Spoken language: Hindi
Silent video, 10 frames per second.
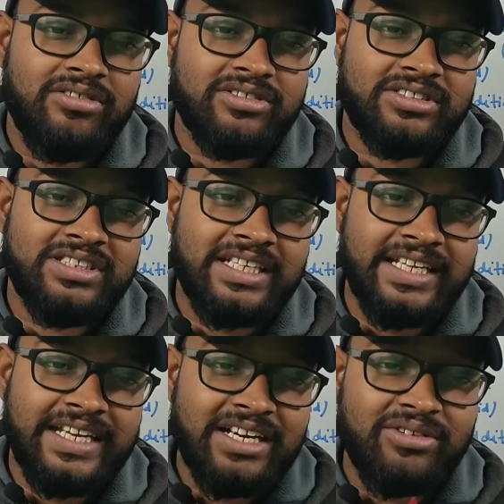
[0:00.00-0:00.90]
ऑक्सीजन
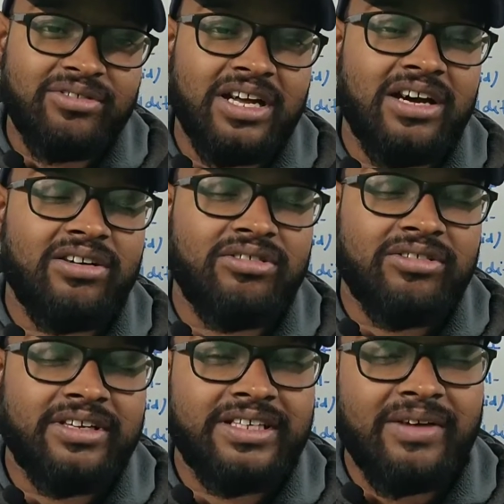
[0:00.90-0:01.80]
ऐड हो रहा
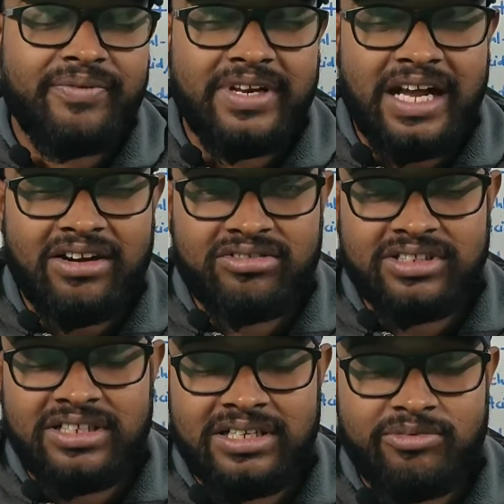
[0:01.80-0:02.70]
हो या फिर
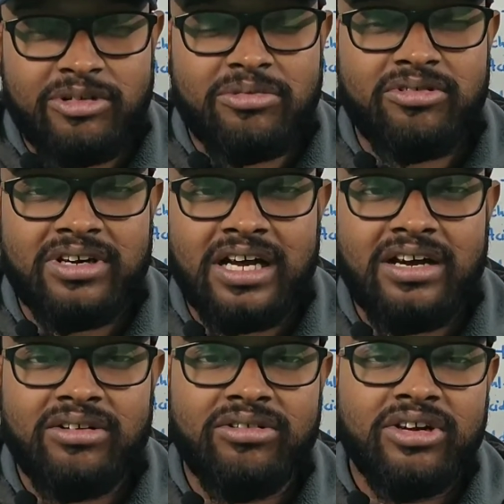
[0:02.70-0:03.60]
हाइड्रोजन रिमूव हो
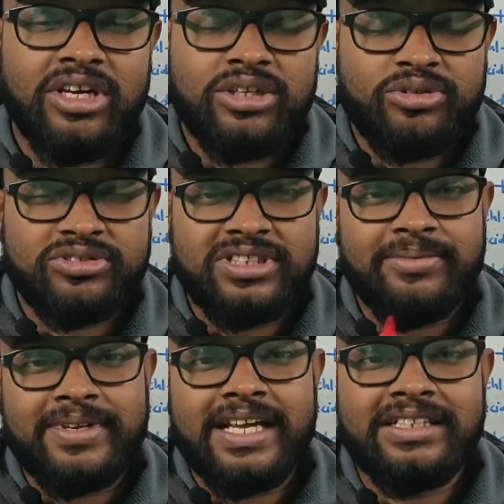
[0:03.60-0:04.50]
रहा हो तो उसे
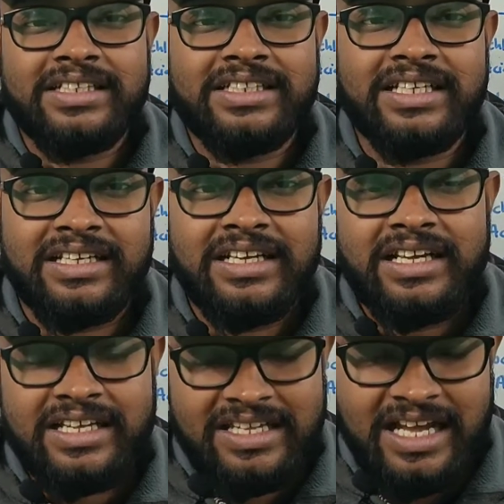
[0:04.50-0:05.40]
हम कह देते
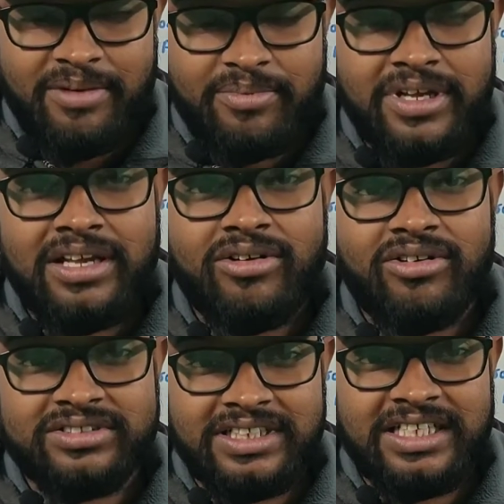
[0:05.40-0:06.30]
हैं कि यहाँ पे
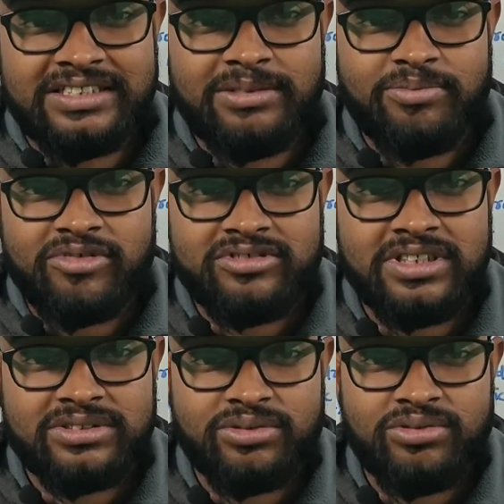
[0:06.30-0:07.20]
ऑक्सीडेशन
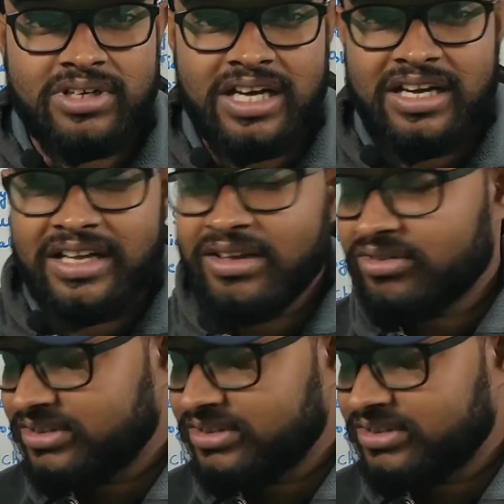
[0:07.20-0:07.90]
प्रोसेस हो रहा है